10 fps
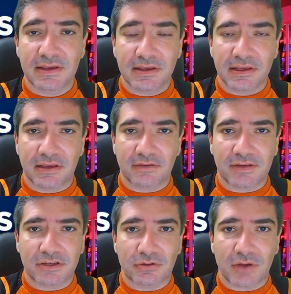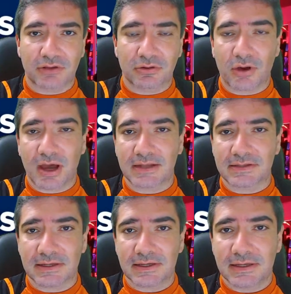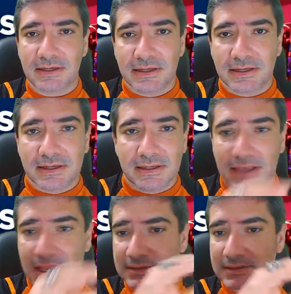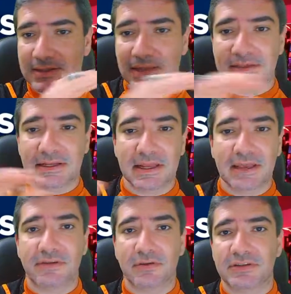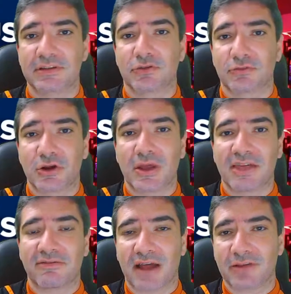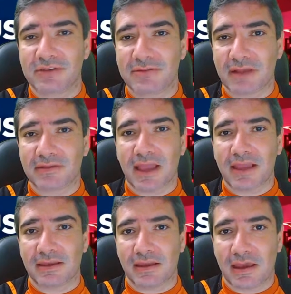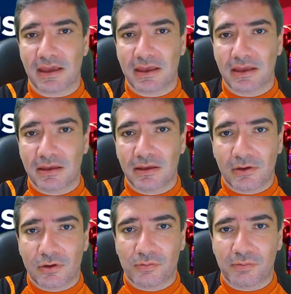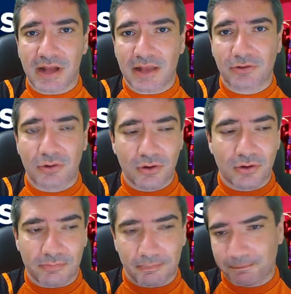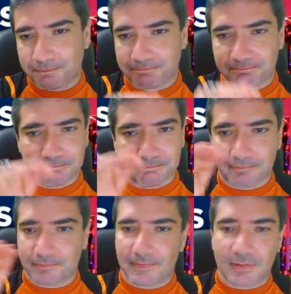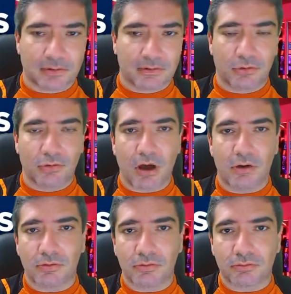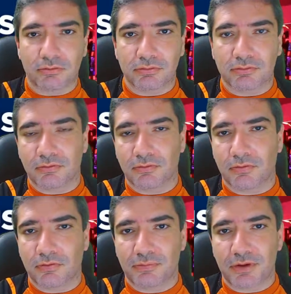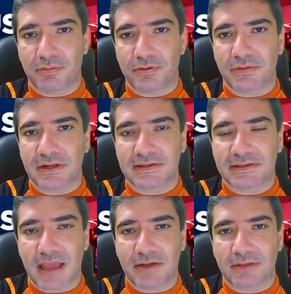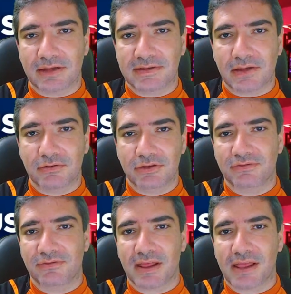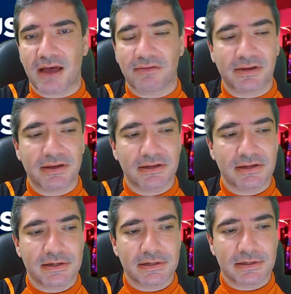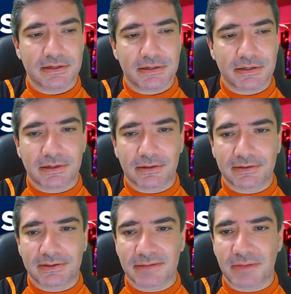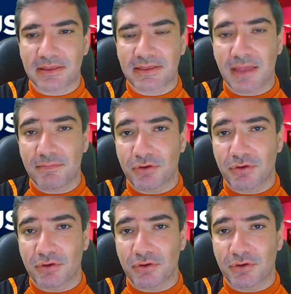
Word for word: em 24 horas. E esse, esse nível, esse número elevado se mantém. O platô no qual o próprio Ministério da Saúde falava se mantém por um